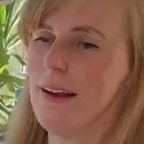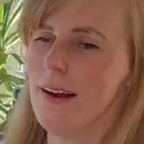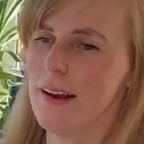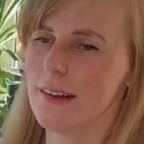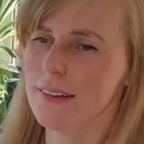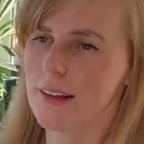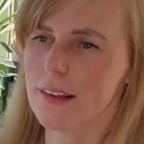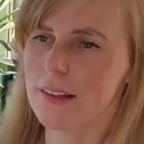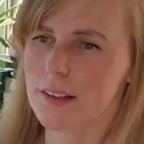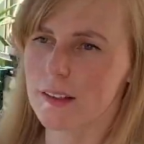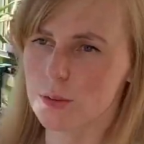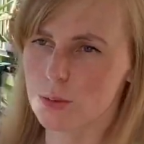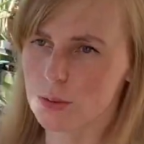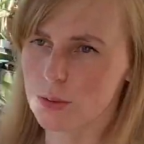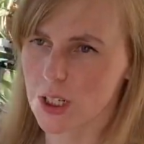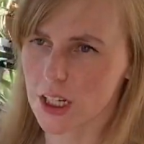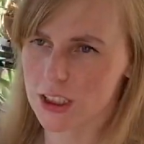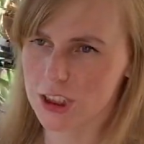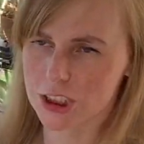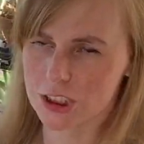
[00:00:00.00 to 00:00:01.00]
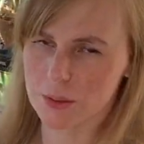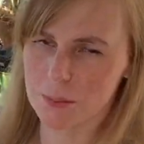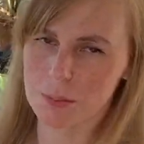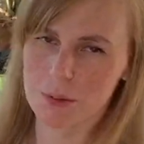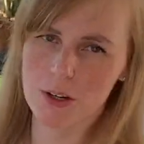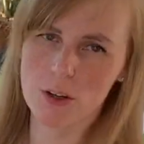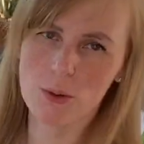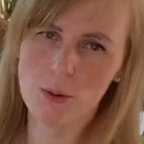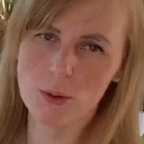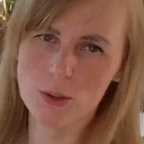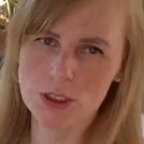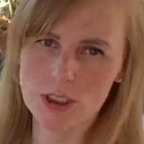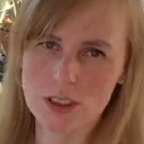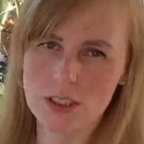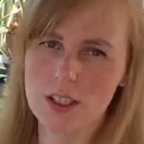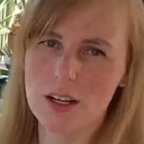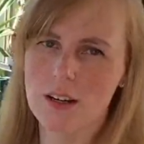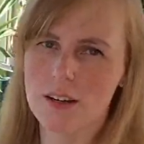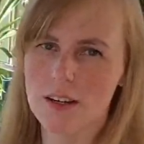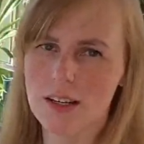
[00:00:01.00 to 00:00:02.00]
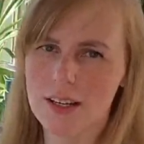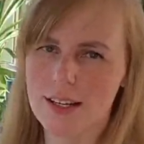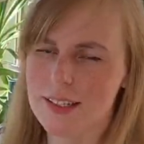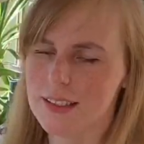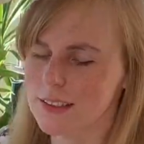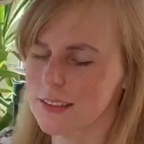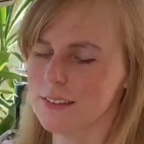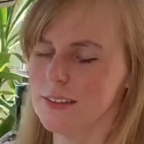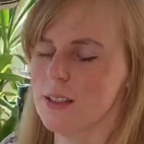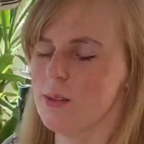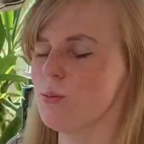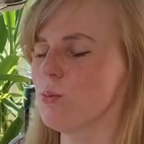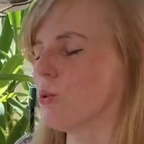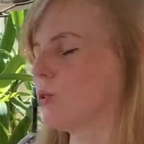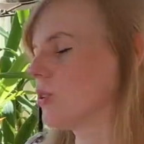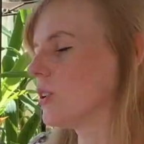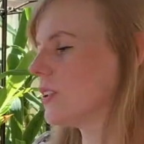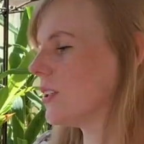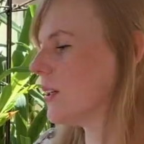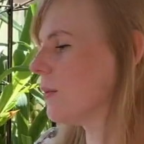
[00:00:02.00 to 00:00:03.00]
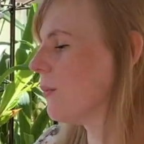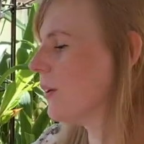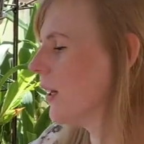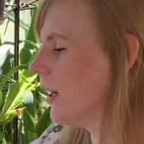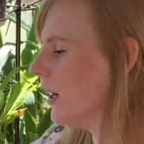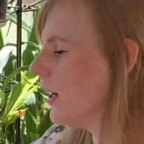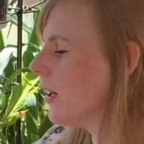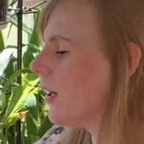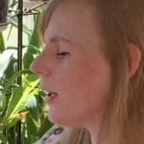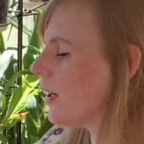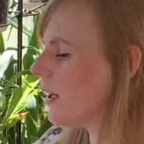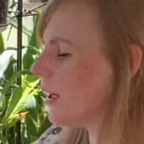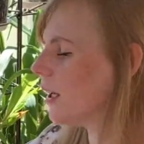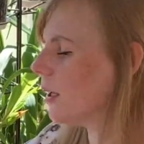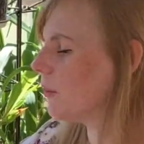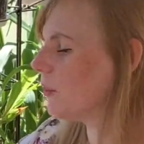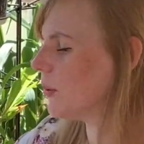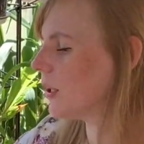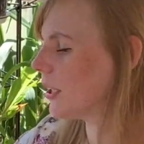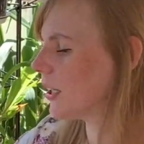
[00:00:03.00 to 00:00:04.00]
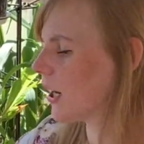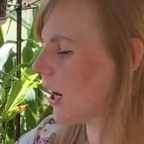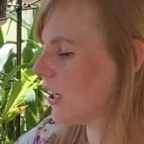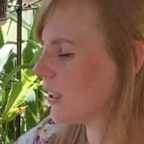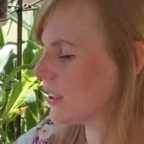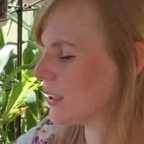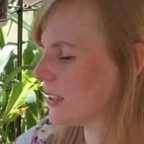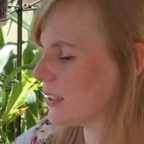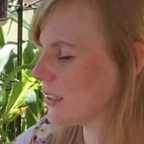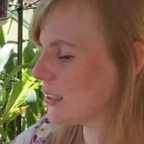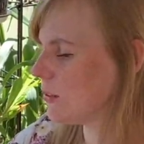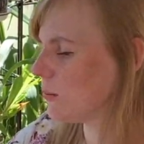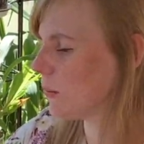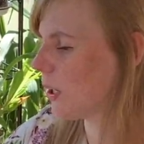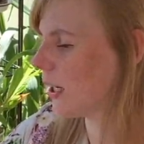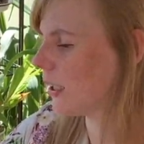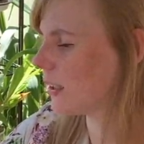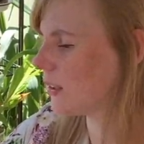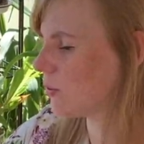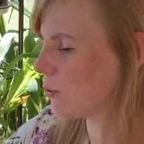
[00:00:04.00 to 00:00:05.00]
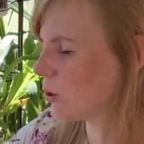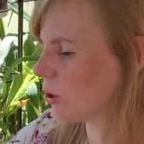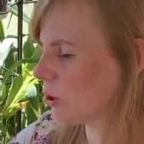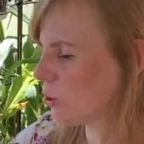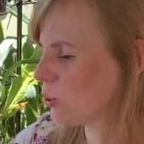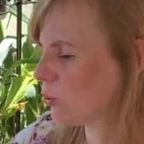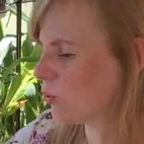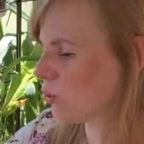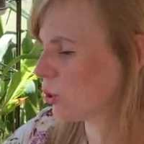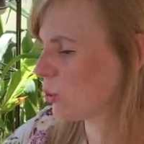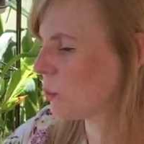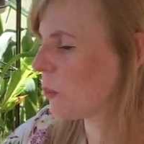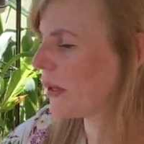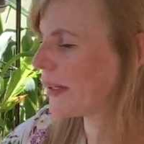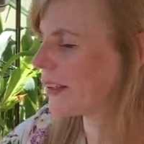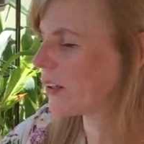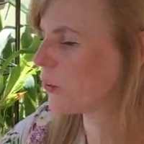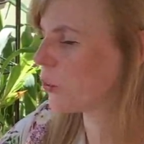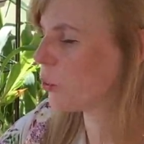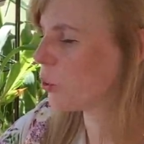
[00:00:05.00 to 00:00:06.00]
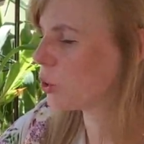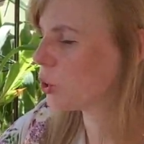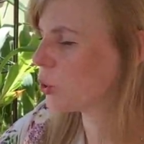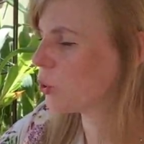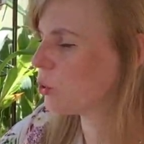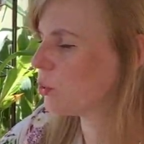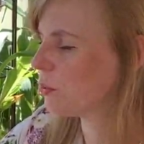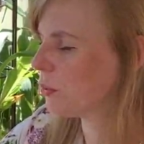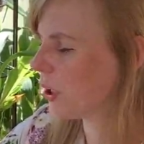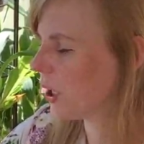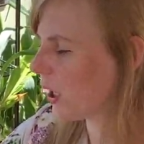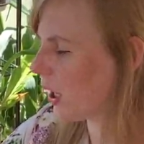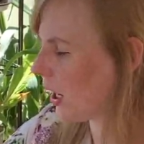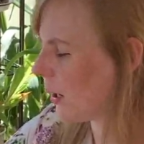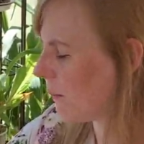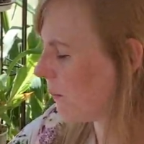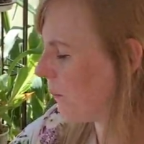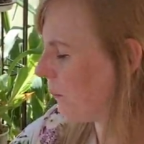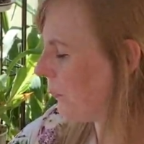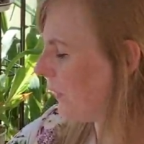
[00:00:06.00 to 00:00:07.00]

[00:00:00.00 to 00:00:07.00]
Она так удачно проходит, как лезвием острым, и прекрасно снимает вот эту вот подложку мха.